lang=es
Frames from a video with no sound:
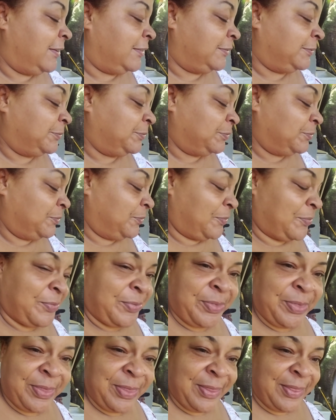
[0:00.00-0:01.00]
Compré
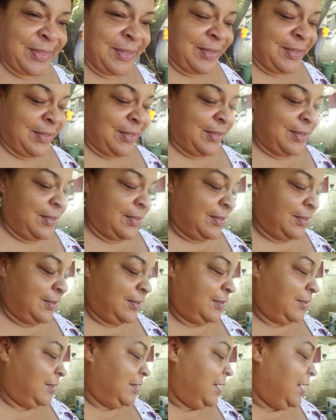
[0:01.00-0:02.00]
clavos en cuatro.
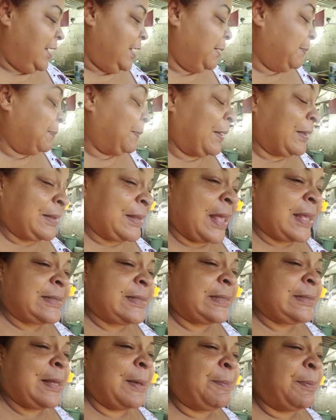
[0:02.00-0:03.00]
Y
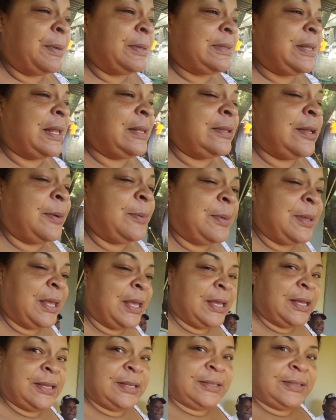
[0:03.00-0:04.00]
Peta, ¿se está portando
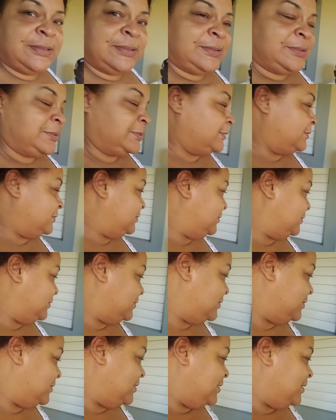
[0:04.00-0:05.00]
bien? Sí,
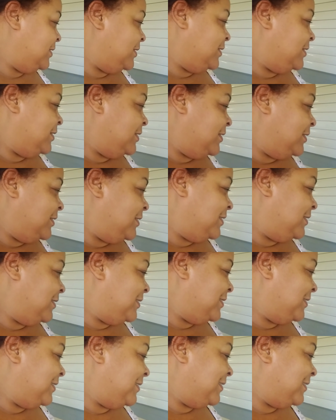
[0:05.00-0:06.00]
yo soy
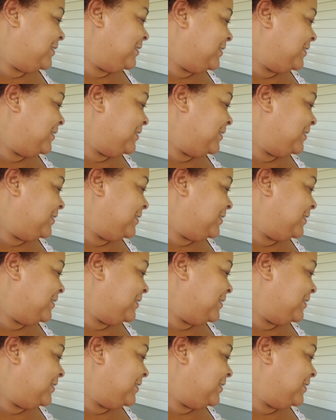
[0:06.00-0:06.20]
muchacho